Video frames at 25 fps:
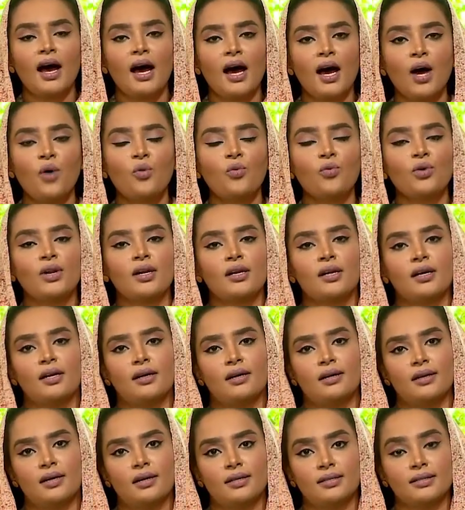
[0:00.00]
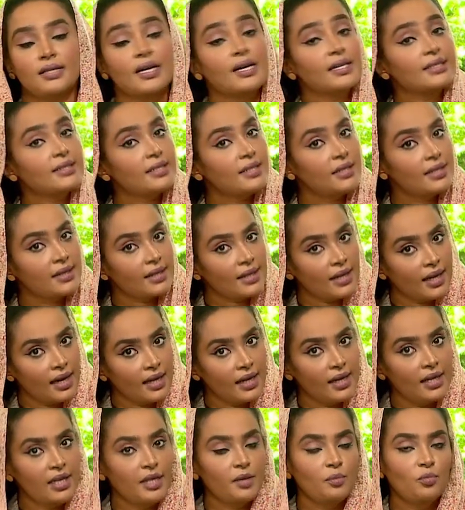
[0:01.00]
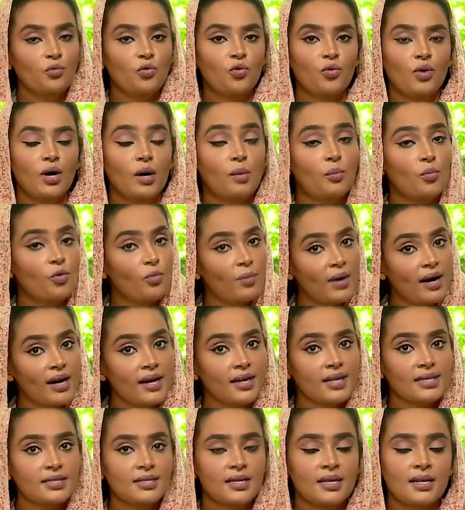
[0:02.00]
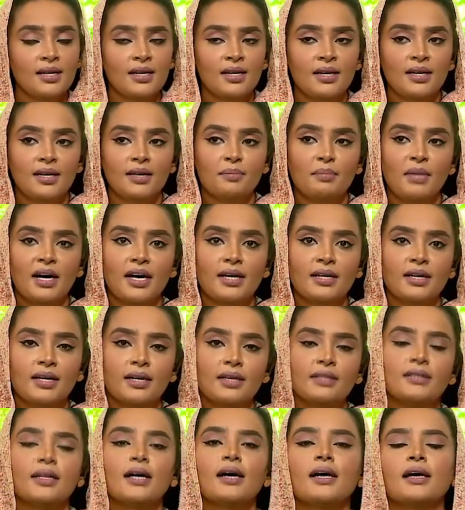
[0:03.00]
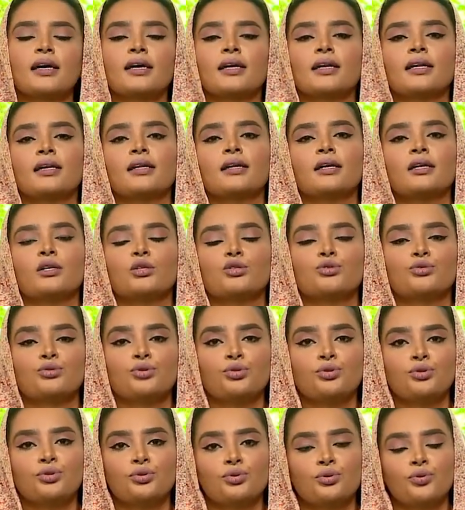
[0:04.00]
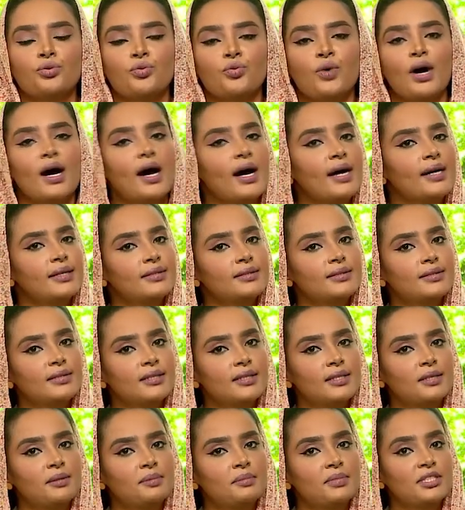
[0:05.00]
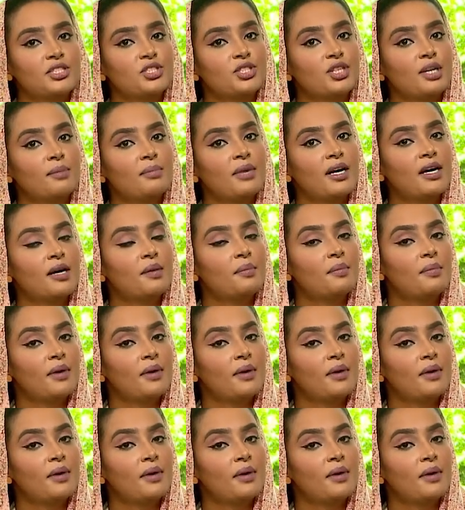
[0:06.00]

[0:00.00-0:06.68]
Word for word: حول آه، التخدير كعلم وممارسة معنا داخل الاستوديو واحد من شباب